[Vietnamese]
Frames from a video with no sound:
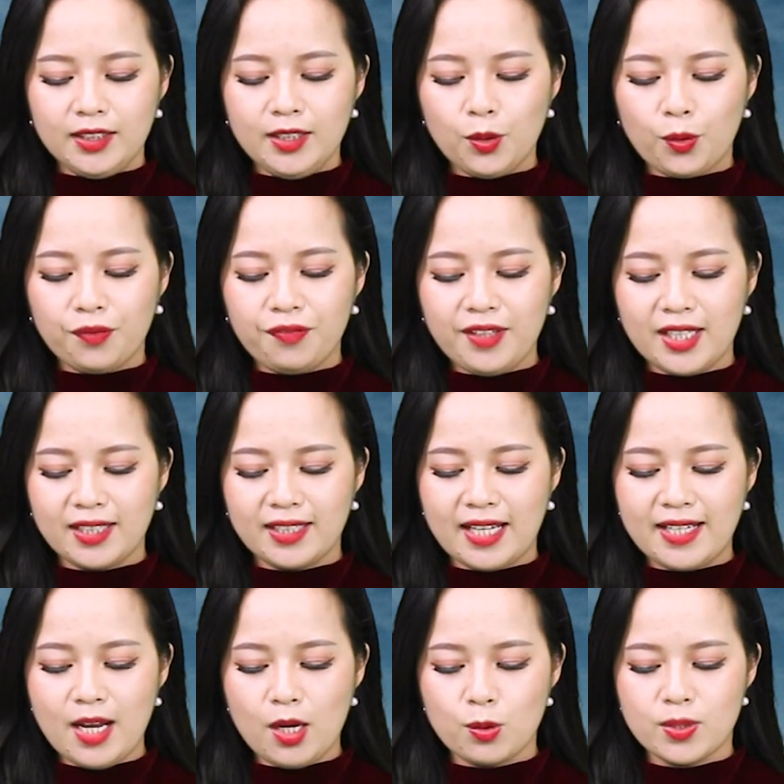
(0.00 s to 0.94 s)
Thưa quý vị,
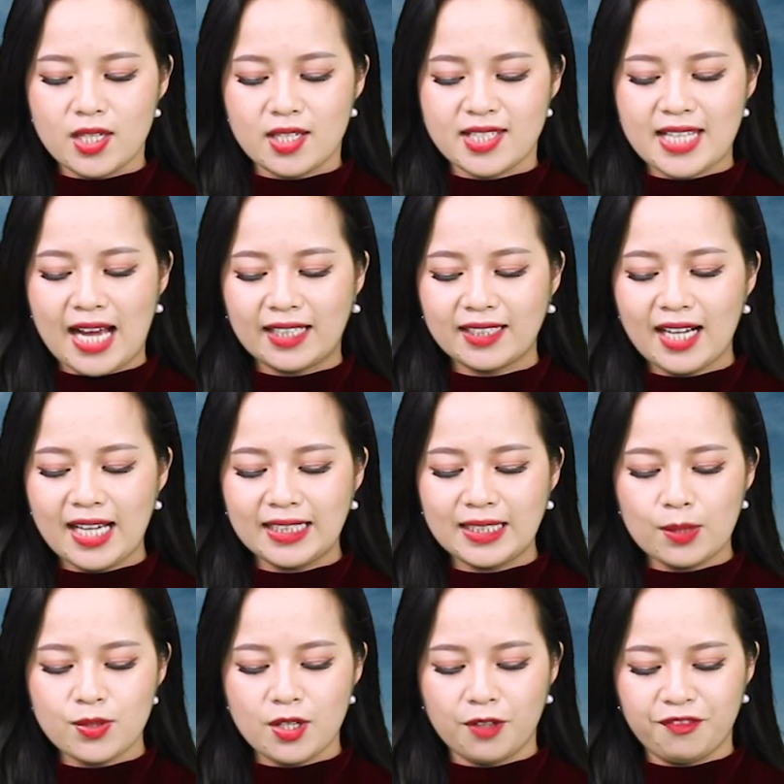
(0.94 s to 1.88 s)
đến đầu giờ sáng nay
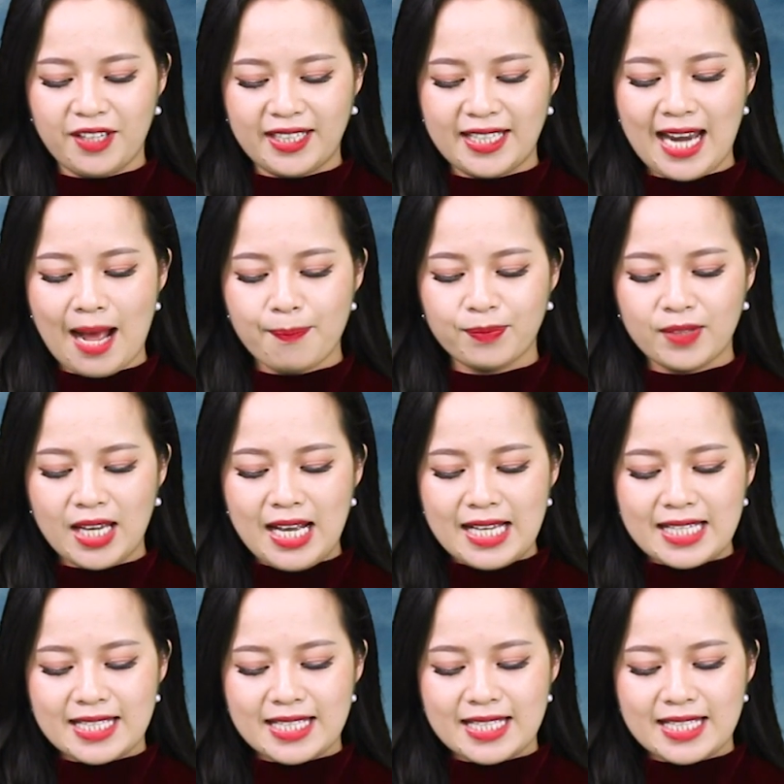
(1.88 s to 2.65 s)
theo giờ Việt Nam,